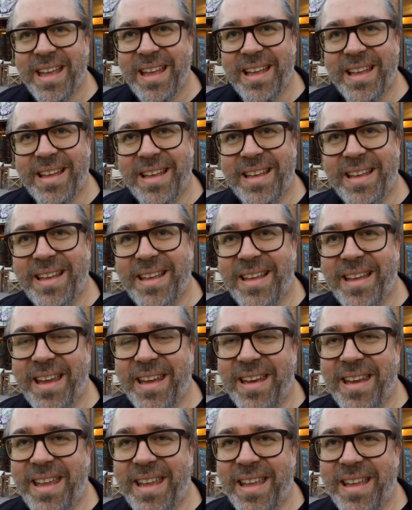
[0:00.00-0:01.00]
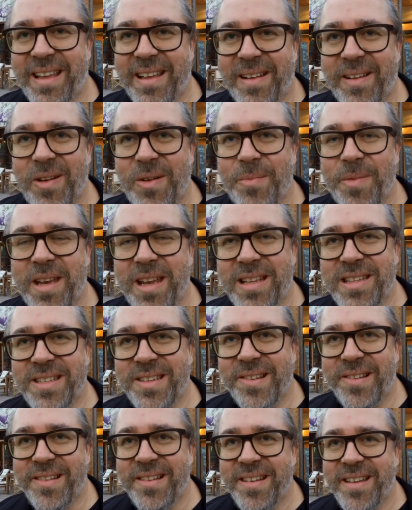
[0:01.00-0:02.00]
äh, eine
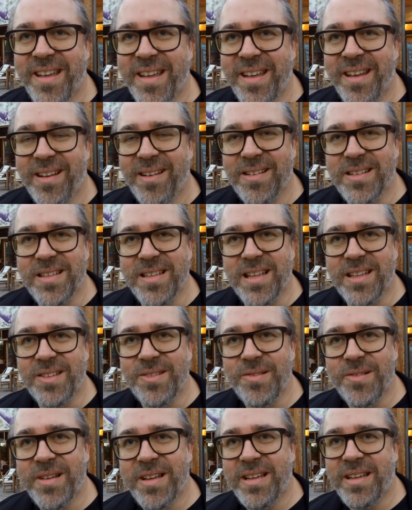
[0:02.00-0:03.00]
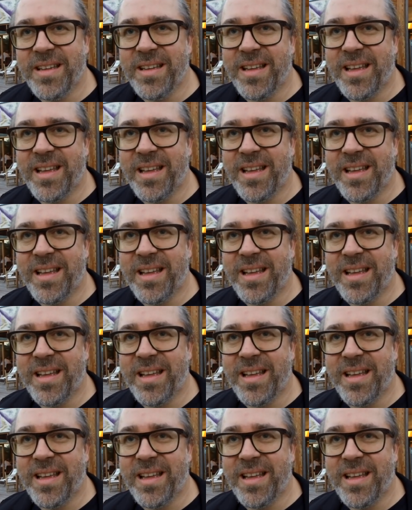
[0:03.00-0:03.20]
Kombination aus Natur,